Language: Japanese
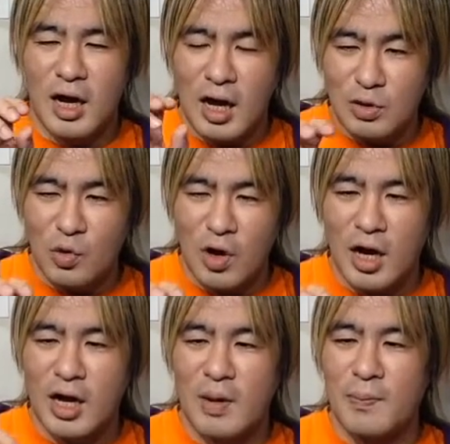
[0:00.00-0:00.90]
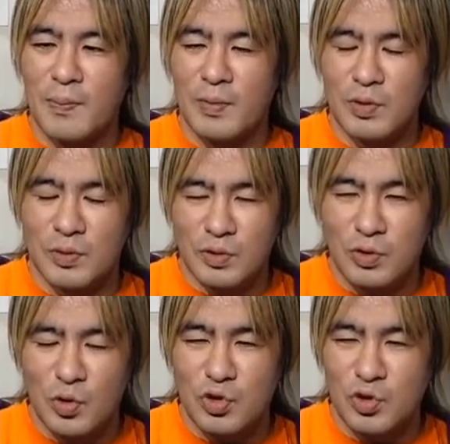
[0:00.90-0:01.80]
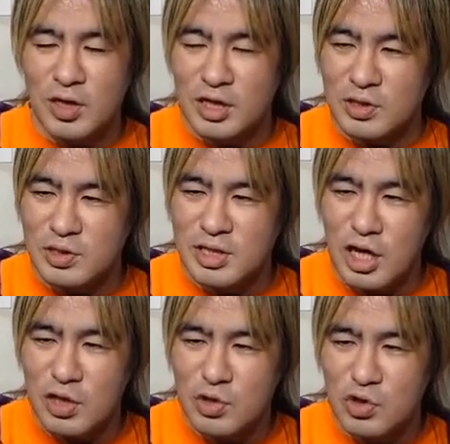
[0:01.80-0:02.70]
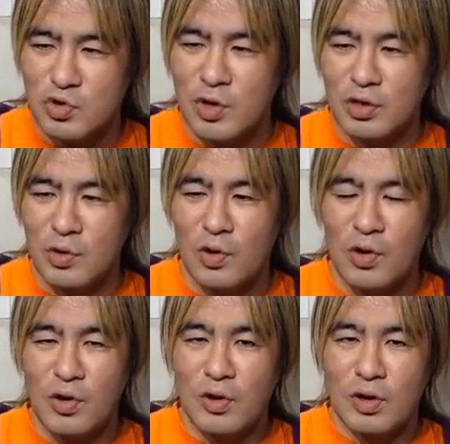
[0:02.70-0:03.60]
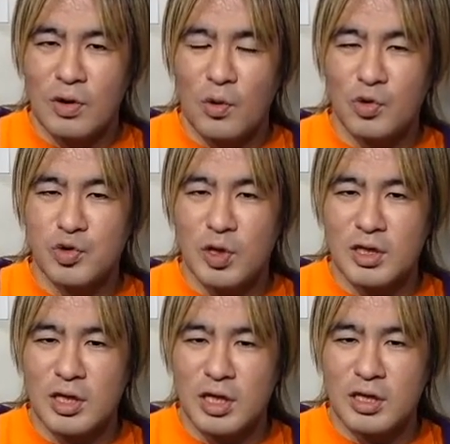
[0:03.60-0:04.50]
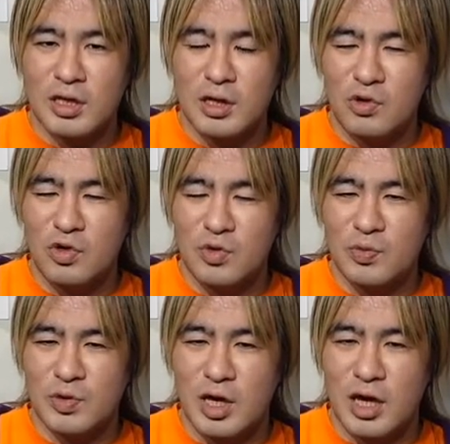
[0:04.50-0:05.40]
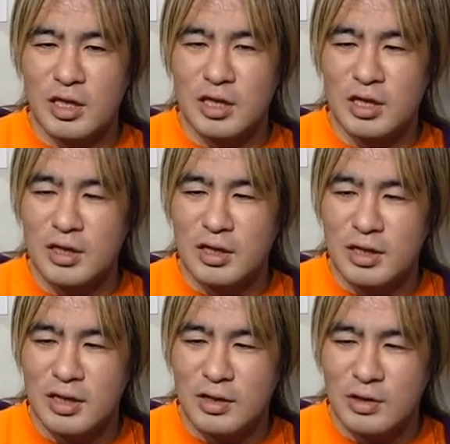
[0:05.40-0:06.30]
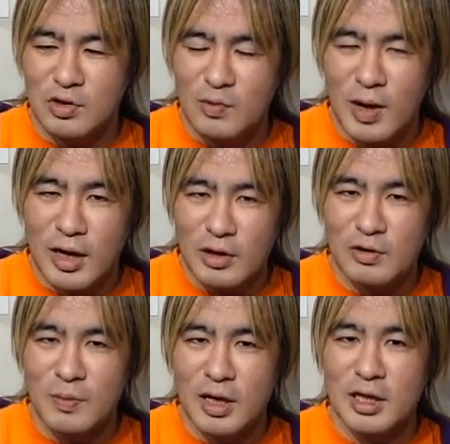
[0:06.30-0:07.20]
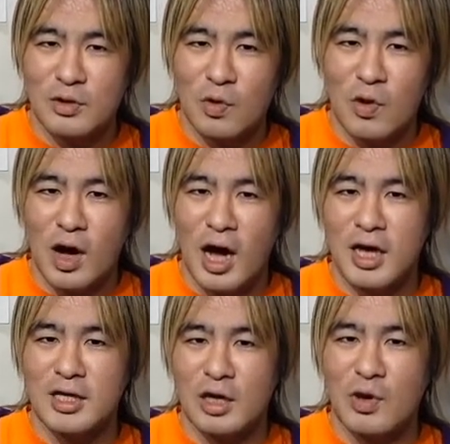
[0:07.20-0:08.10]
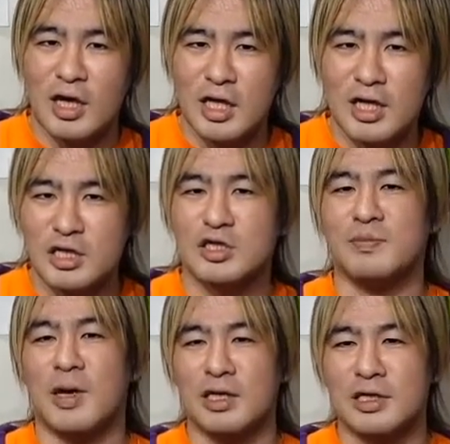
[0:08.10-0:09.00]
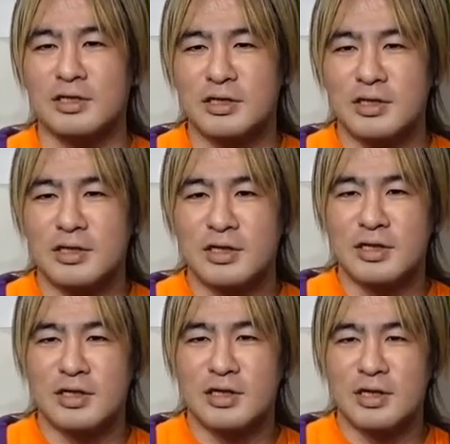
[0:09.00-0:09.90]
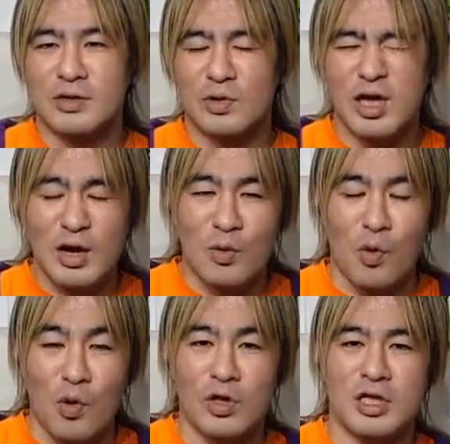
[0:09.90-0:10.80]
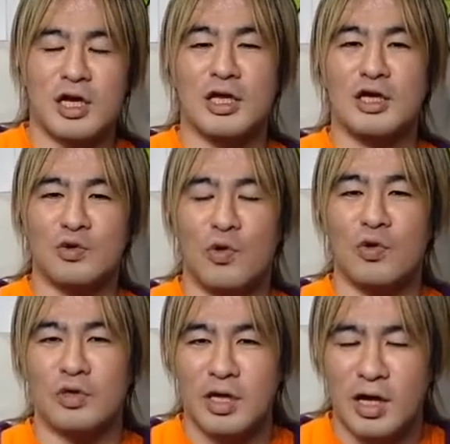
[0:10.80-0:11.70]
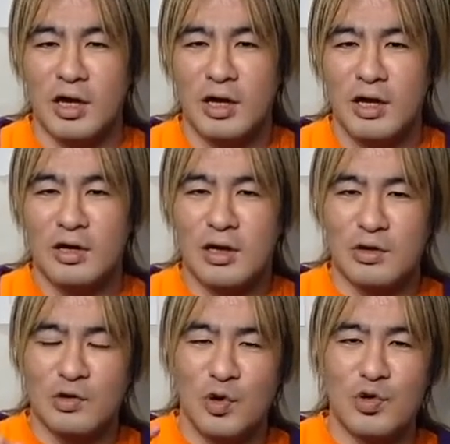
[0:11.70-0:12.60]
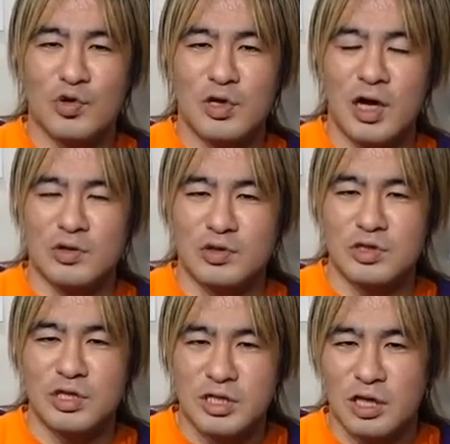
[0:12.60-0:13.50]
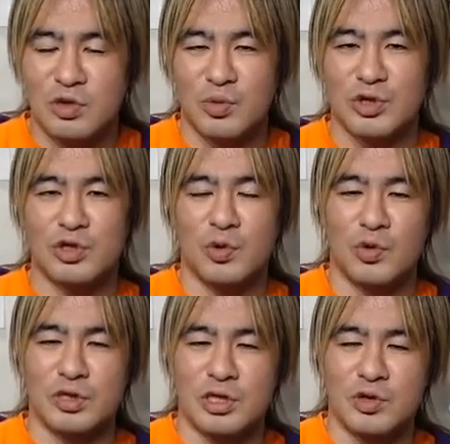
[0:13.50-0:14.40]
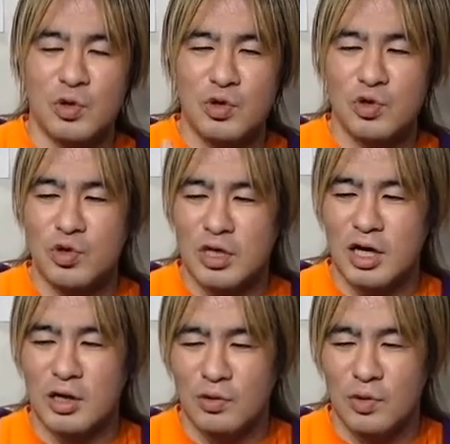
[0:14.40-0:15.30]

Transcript: 後から42巻の最終話の大人になってウーブが生まれるまでの間の話がスーパー結構知らない人多くて、42巻の続きだと思ってる人多いんですけど、42巻